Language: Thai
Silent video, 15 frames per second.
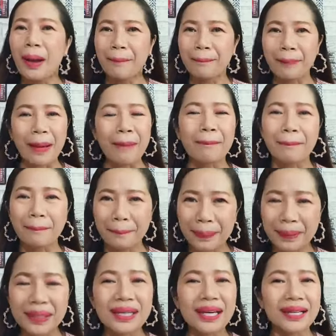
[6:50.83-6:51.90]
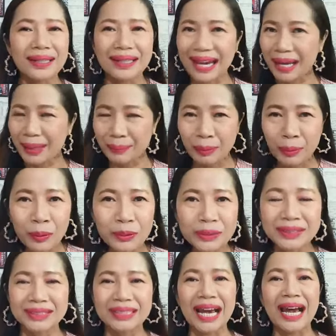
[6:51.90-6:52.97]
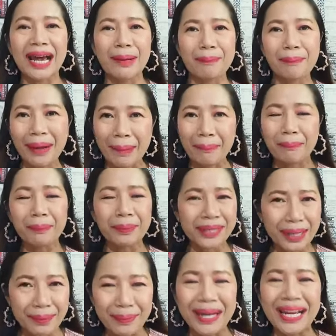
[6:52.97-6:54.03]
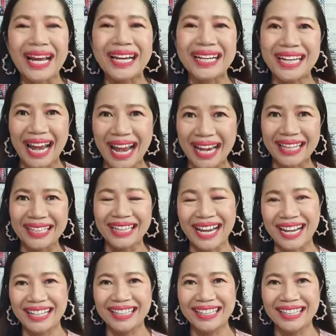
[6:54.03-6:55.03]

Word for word: ปรับเปลี่ยนการพูดจาปรับเปลี่ยนพลังงานค่ะ